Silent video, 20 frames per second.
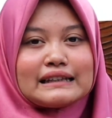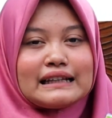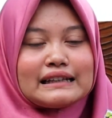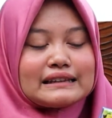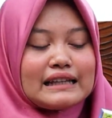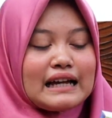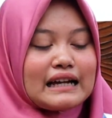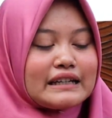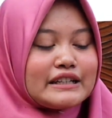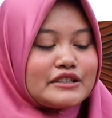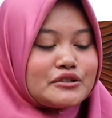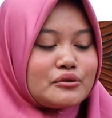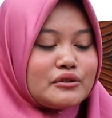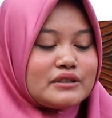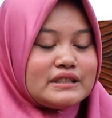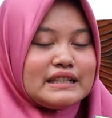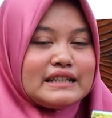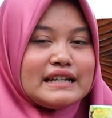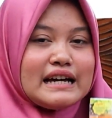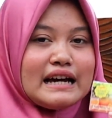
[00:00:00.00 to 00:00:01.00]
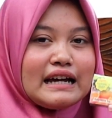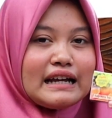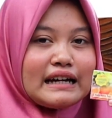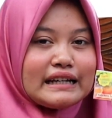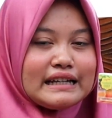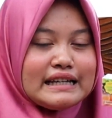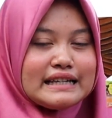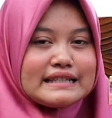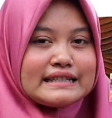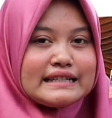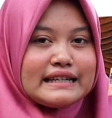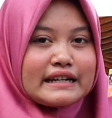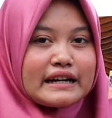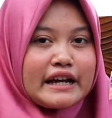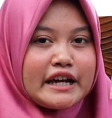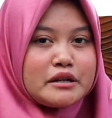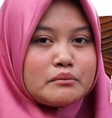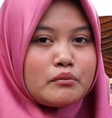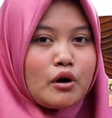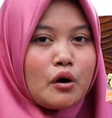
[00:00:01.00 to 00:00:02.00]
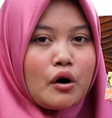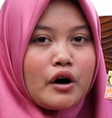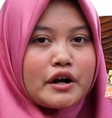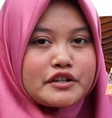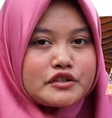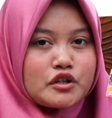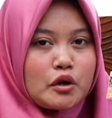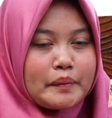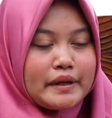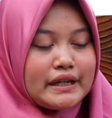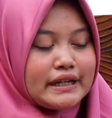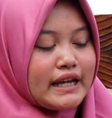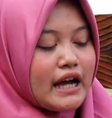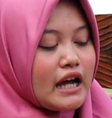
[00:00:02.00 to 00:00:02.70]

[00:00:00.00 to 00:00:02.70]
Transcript: tentang diskusi dari si Rainbow Orisop ini